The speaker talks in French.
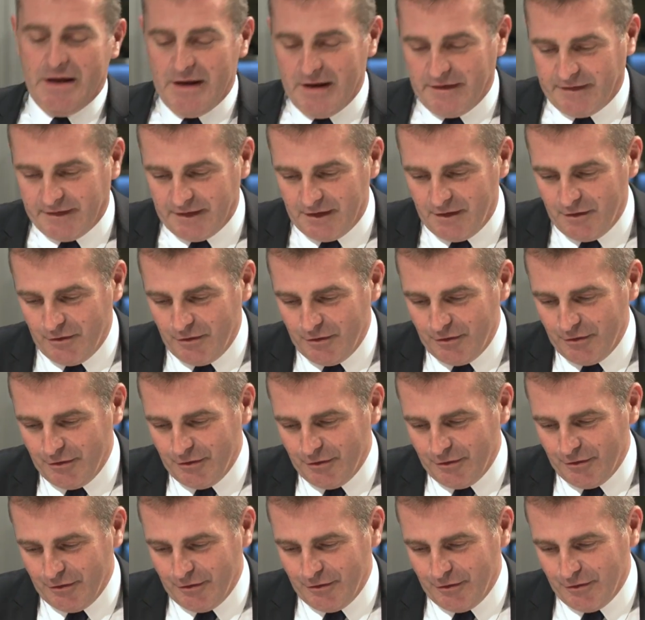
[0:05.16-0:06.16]
Et c'est
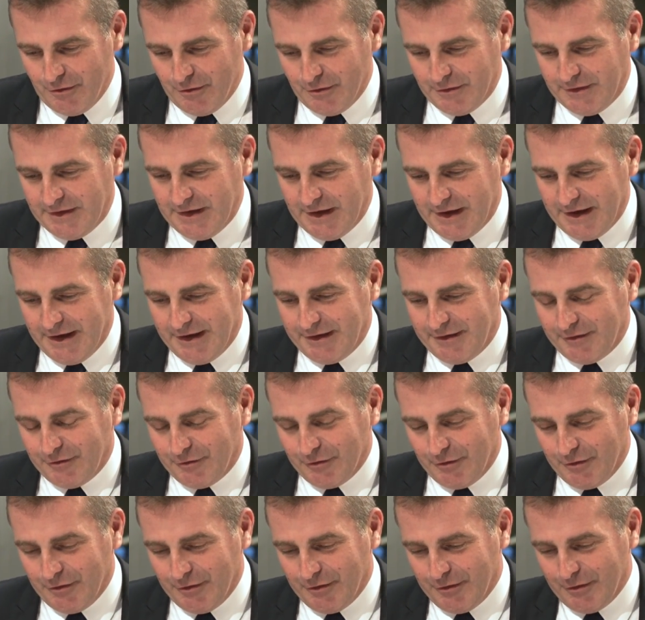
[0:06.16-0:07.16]
le
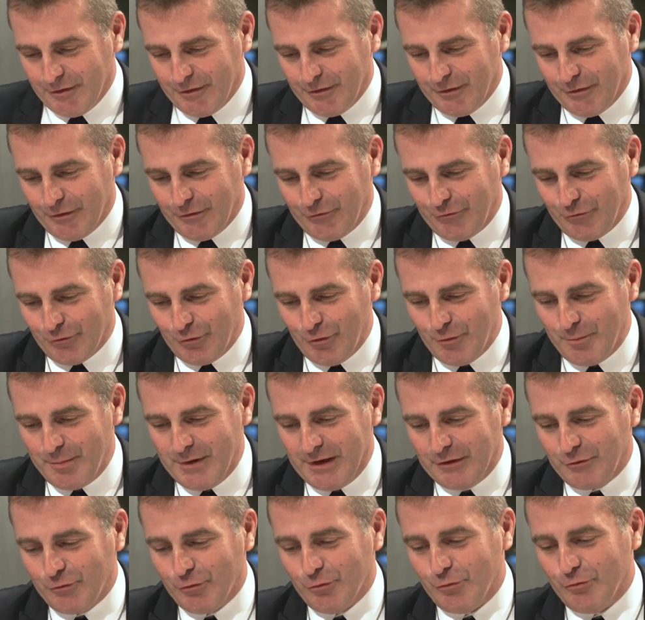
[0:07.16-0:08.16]
direct euh, sur le
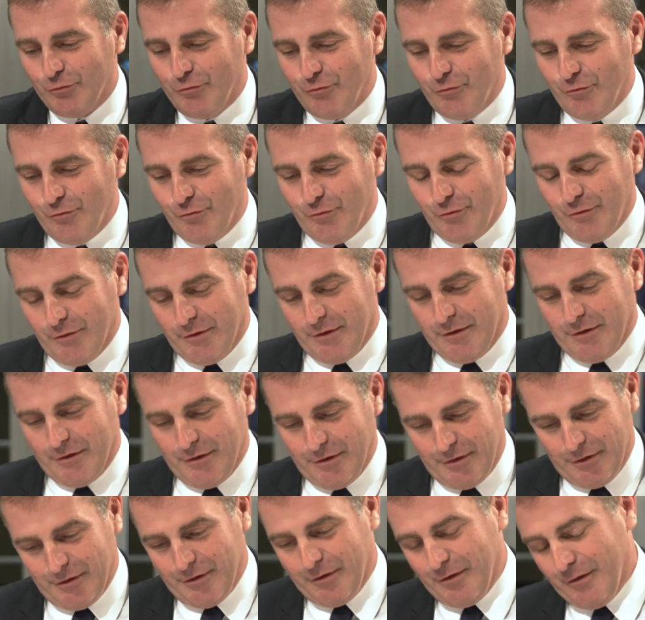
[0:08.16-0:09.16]
plateau du,
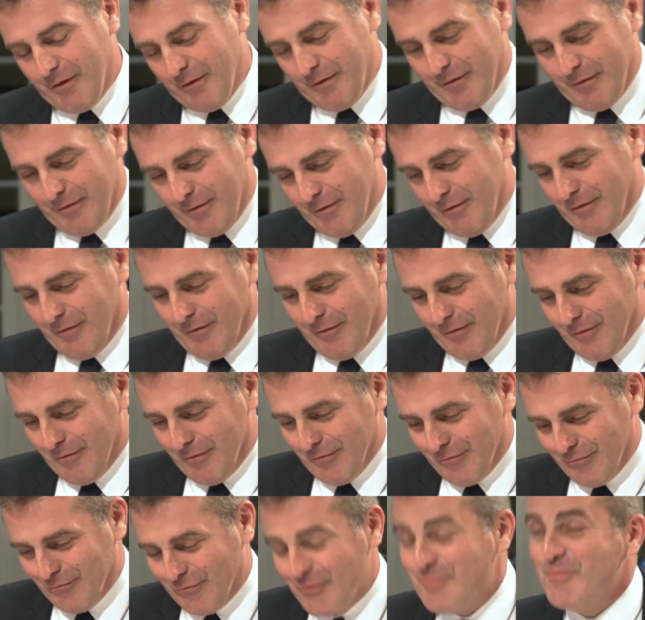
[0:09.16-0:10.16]

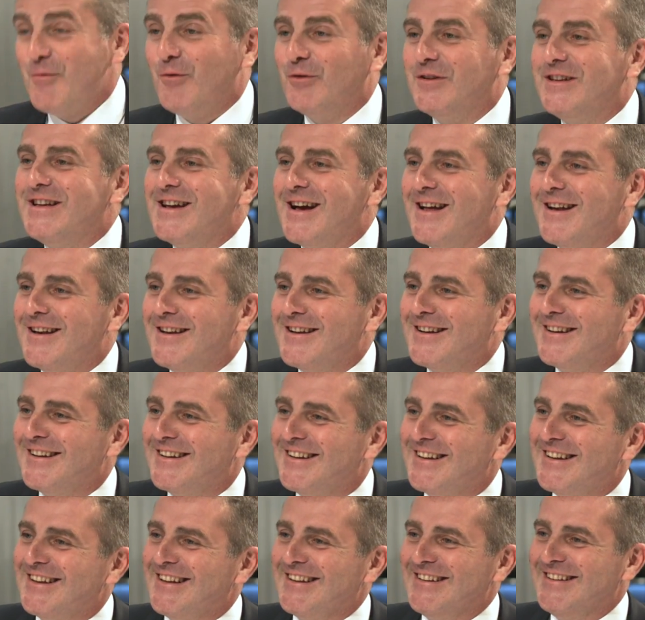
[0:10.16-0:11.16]
euh, du mondial
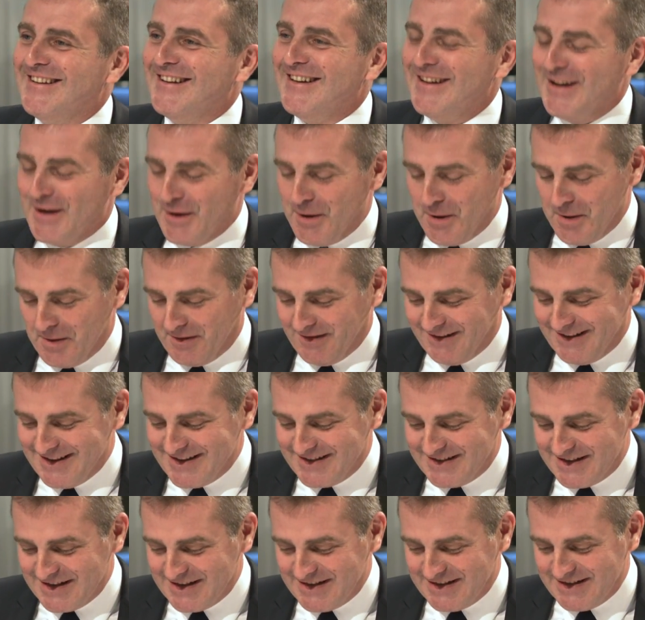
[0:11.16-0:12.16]
des, euh,
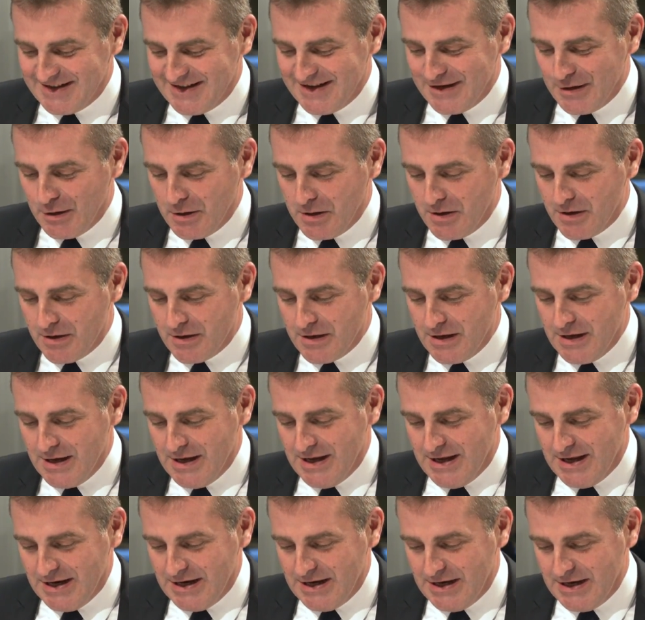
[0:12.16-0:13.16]
CCE,
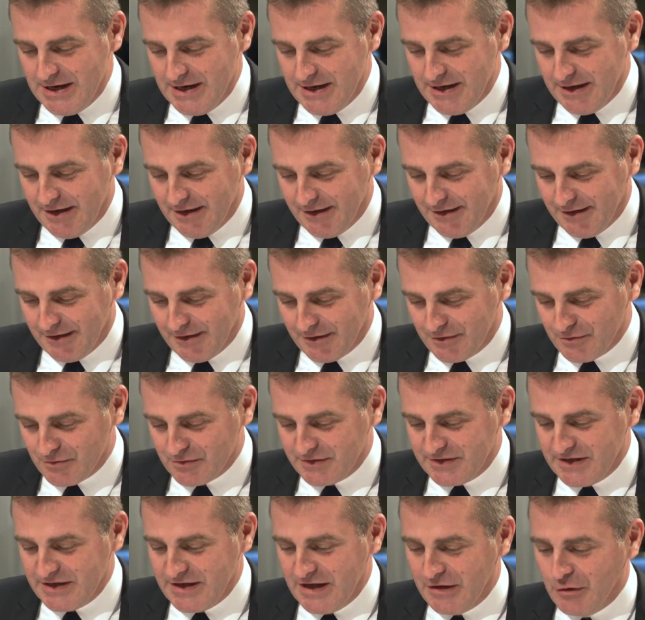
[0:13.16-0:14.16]
les
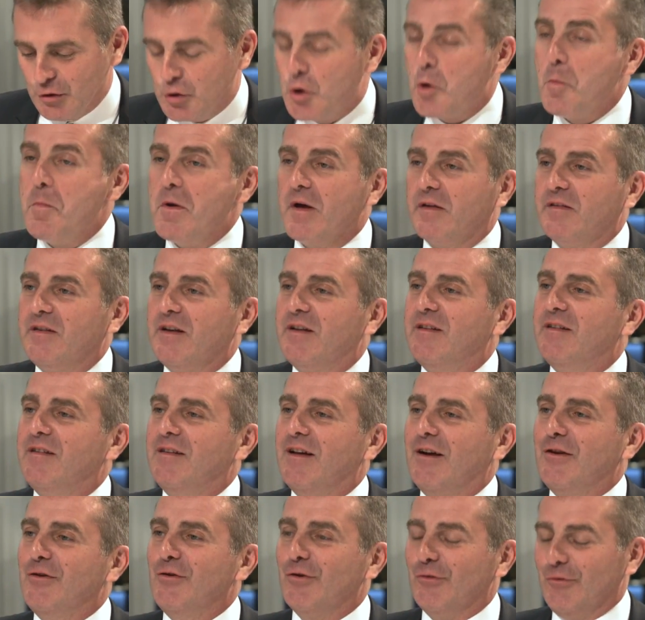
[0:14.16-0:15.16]
conseillers du commerce
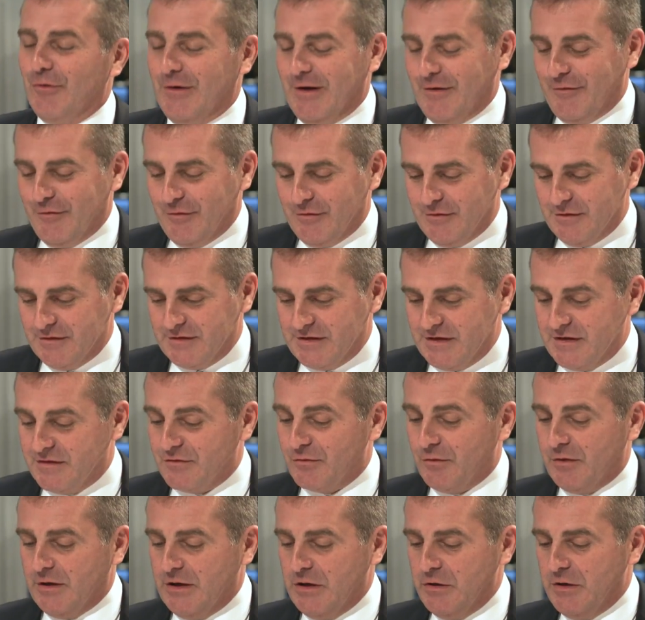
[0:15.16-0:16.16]
extérieur de la France, qui
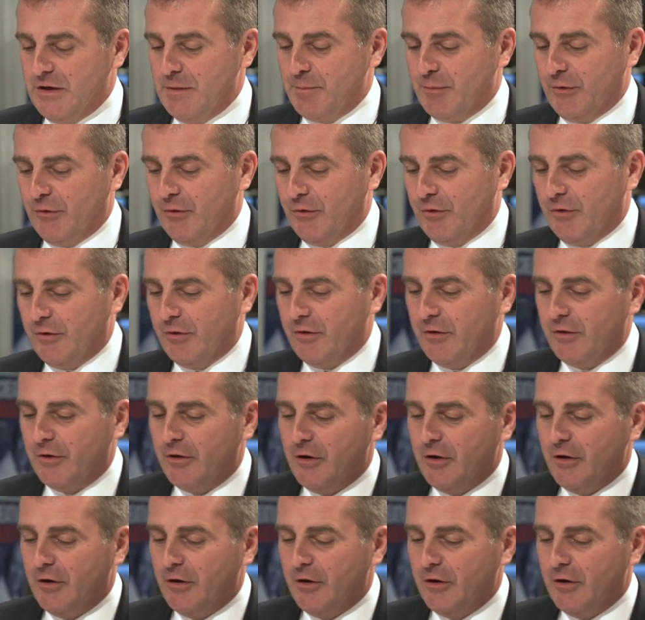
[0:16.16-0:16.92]
sont réunis pendant